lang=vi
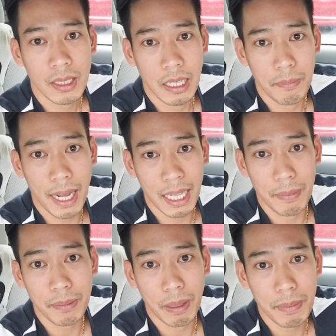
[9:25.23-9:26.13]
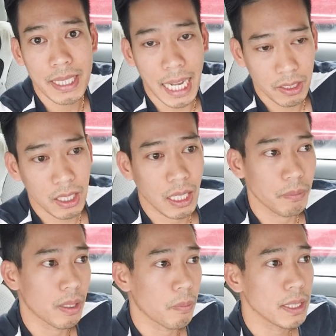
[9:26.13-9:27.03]
thì bà này bà, bà mới dạy cho này học
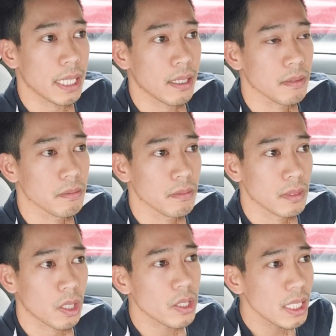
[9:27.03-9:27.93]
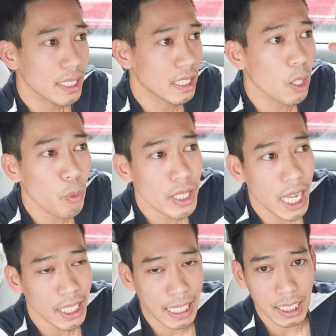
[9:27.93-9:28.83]
học lái xe đó chính là những cái nguyên
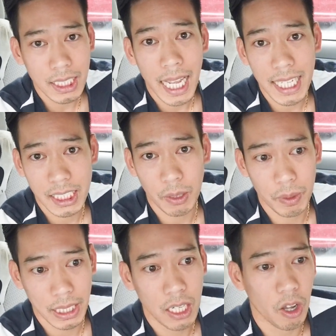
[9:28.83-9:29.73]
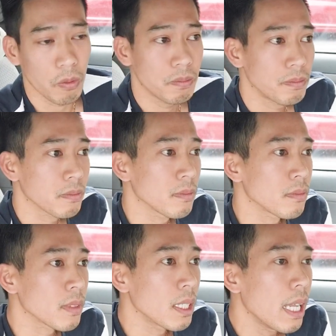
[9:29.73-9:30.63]
nhân dẫn đến hai vợ chồng lại gây lộn
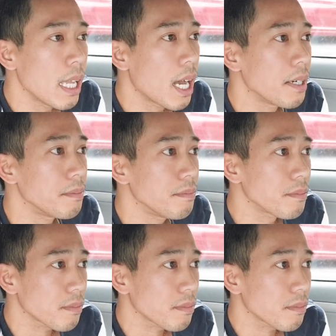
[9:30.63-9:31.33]
thì uh,